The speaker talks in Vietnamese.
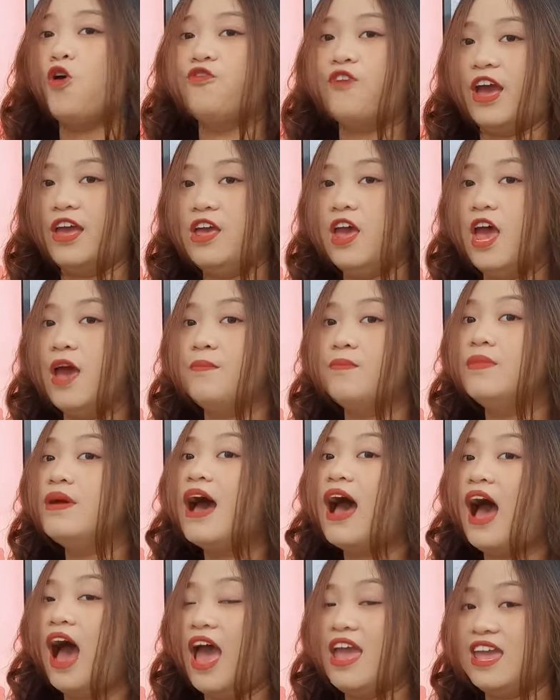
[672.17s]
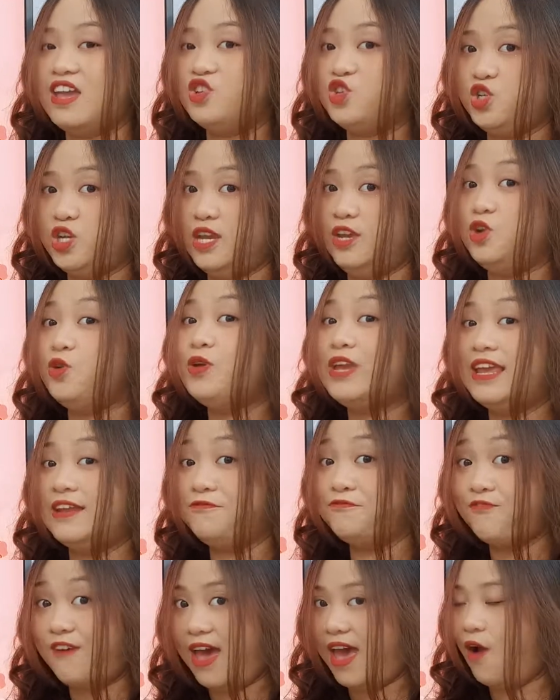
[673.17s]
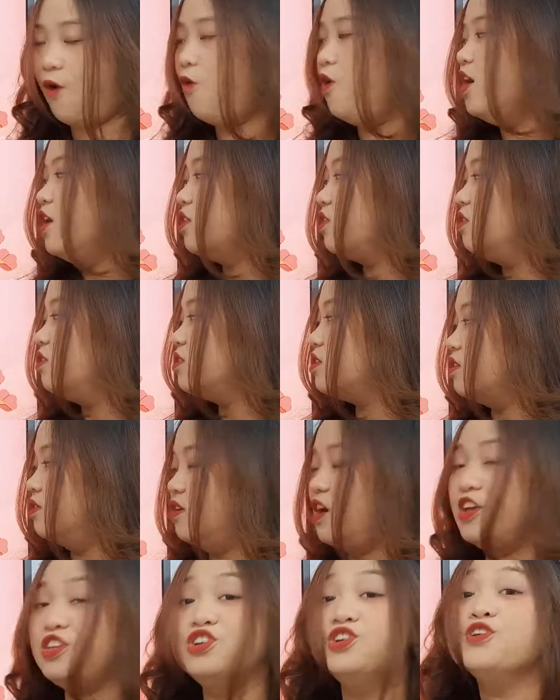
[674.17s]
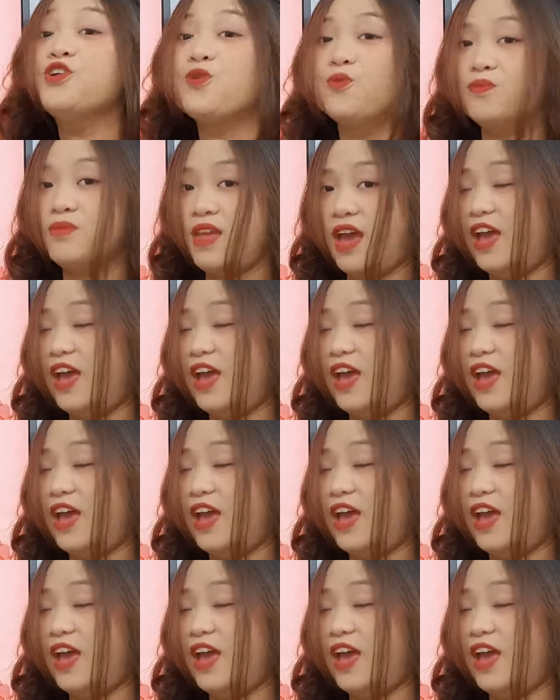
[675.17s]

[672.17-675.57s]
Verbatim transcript: cô phải thêm ing đuôi in vào. Tương tự ở dưới cũng